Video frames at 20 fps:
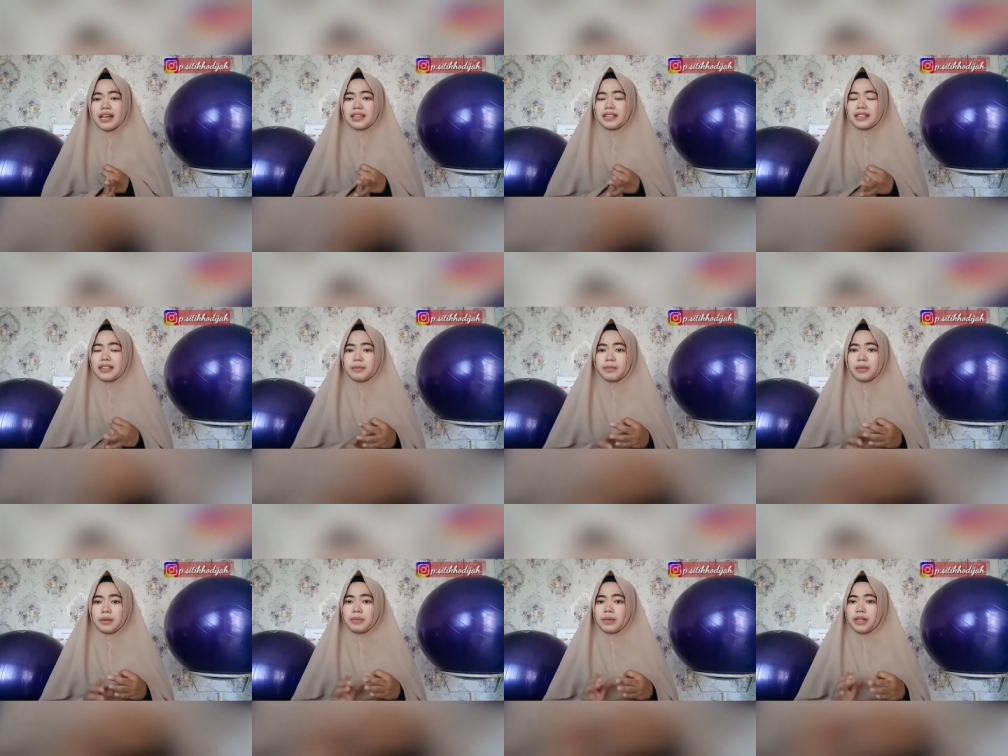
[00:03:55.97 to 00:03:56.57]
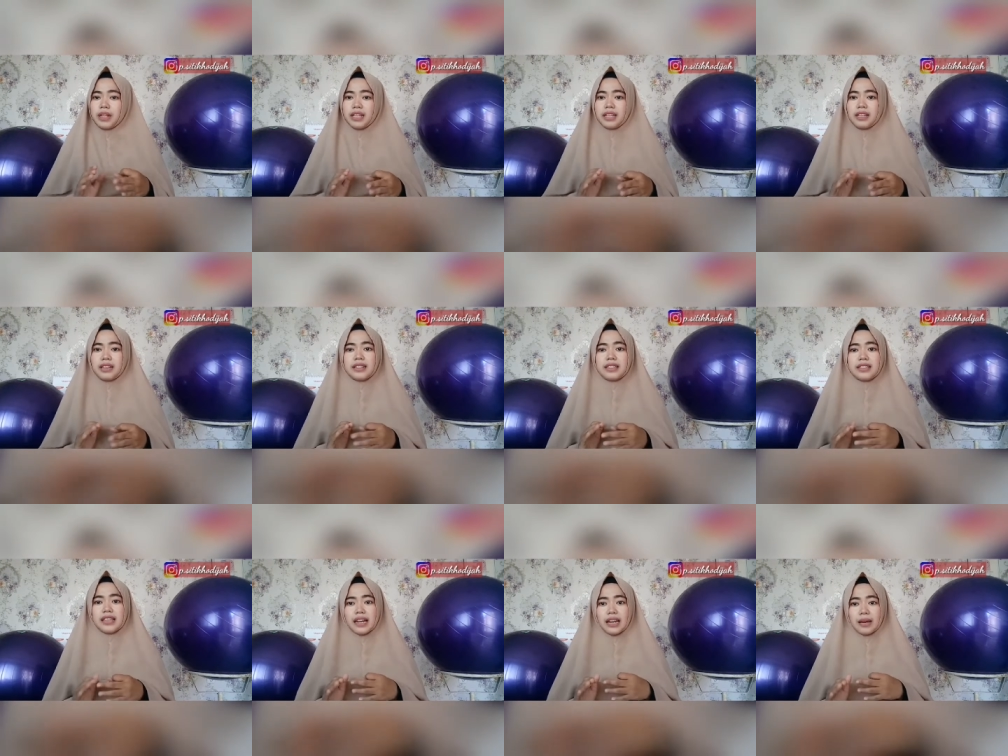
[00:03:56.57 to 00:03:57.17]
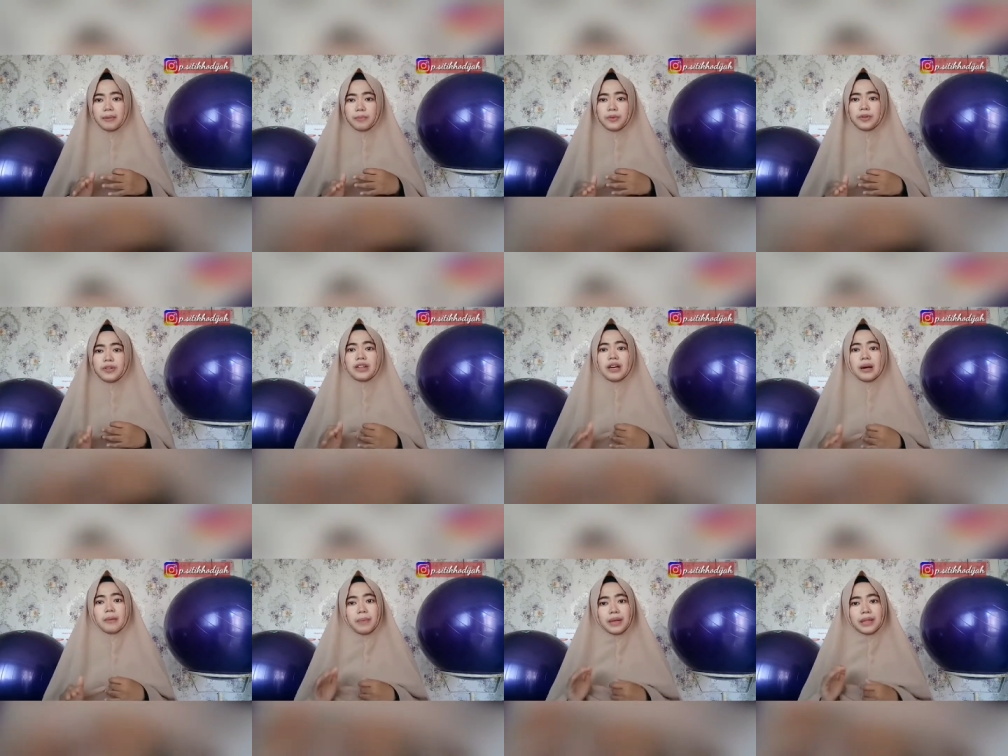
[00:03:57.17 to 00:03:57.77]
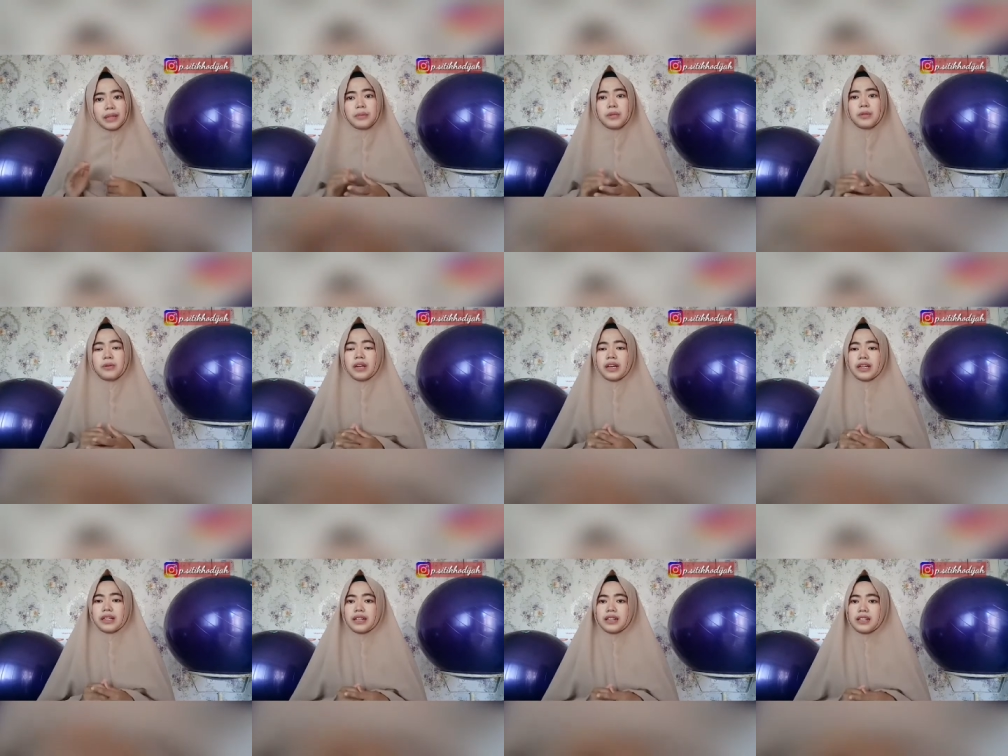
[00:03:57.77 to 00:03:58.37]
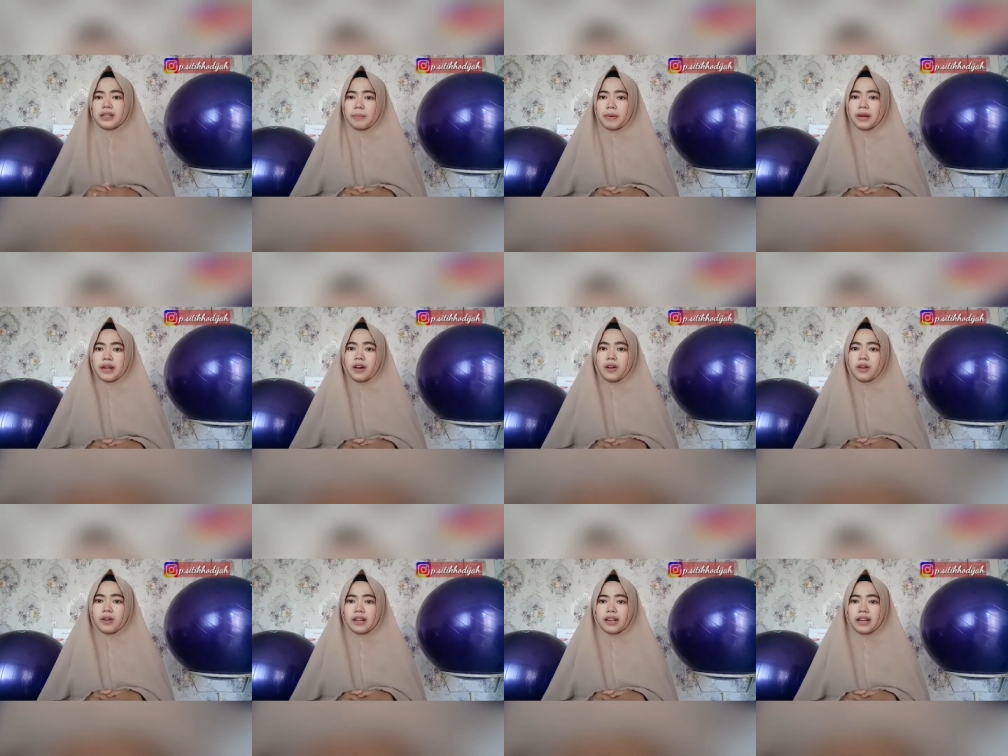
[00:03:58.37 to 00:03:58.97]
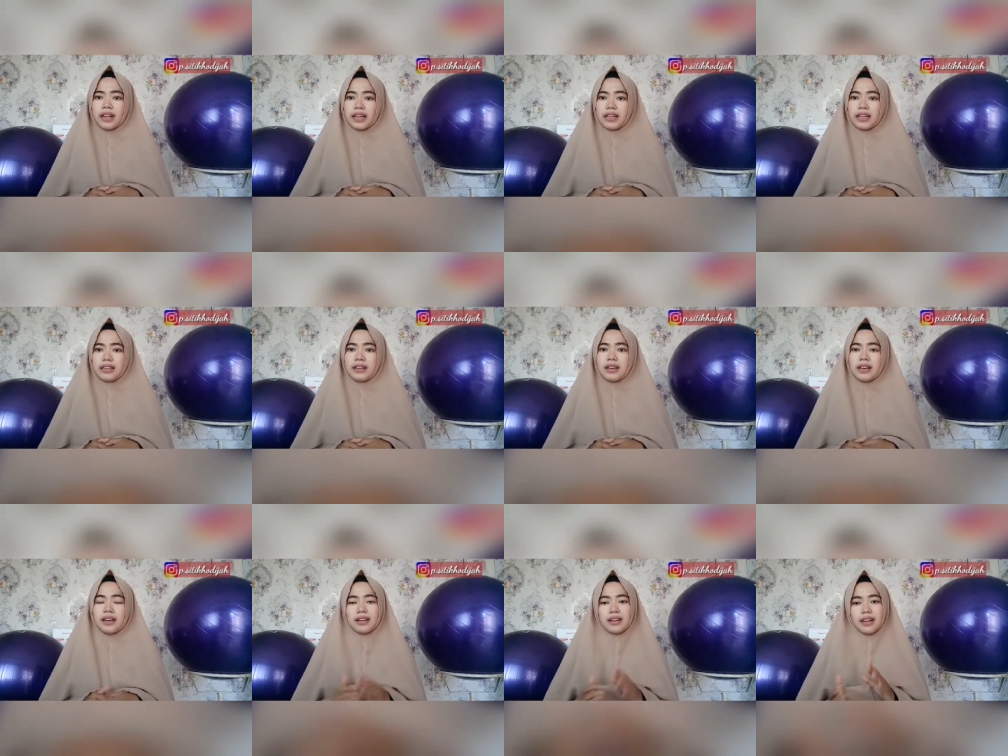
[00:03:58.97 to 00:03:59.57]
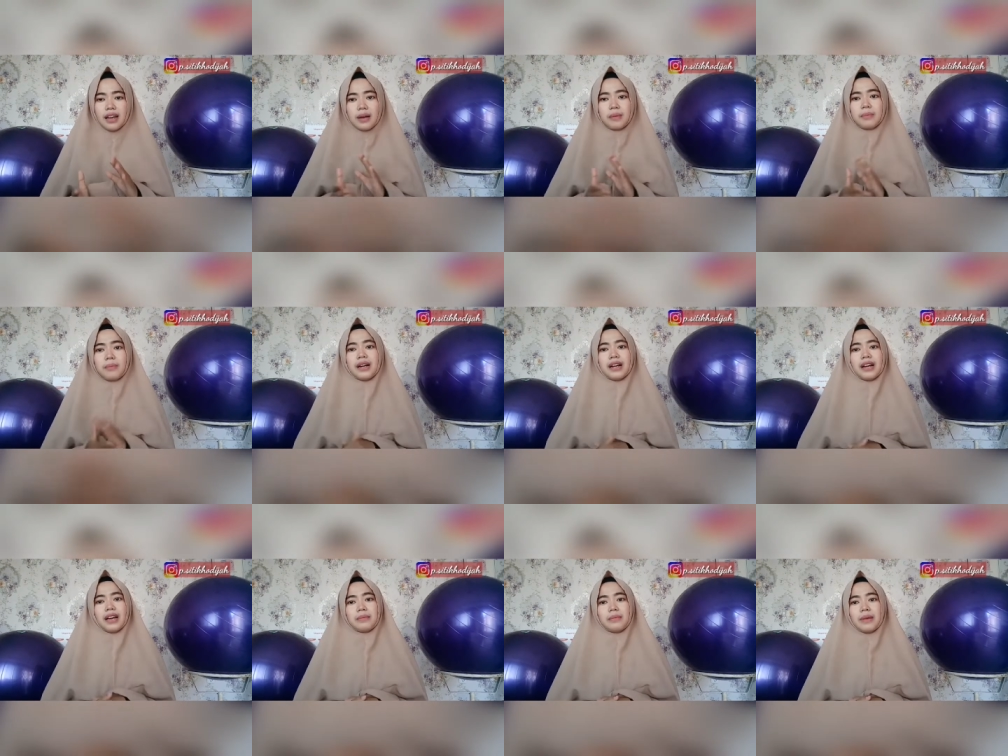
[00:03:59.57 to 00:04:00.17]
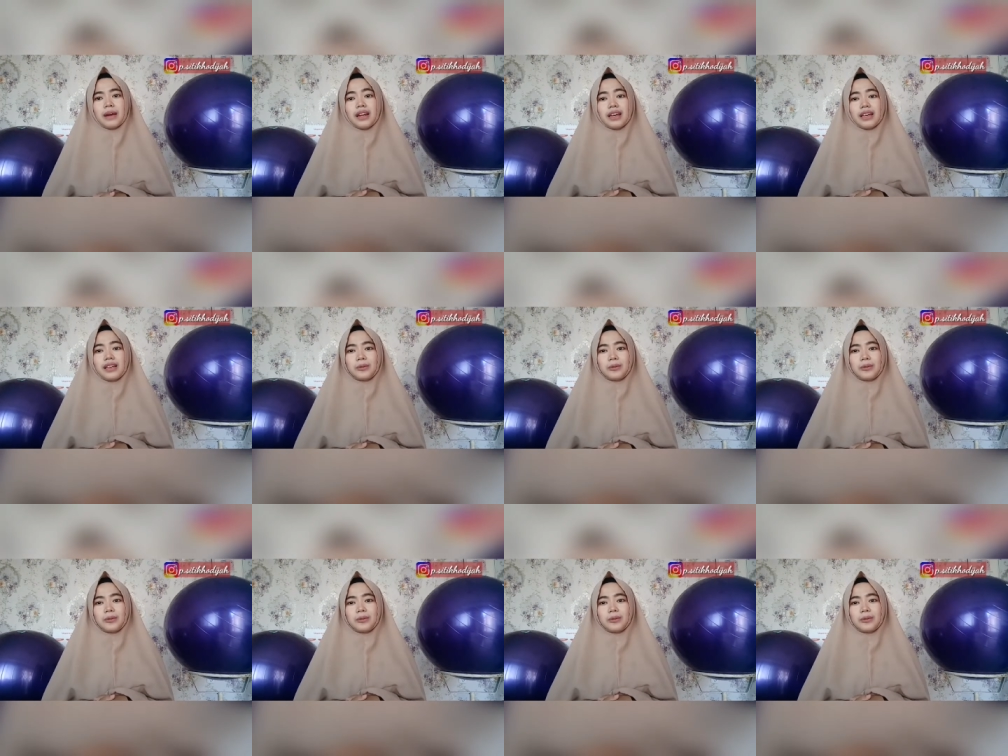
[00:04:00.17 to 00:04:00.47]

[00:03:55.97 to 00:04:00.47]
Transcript: tidak memiliki gejala pun dapat menularkan kepada orang lain. Nah, bagaimana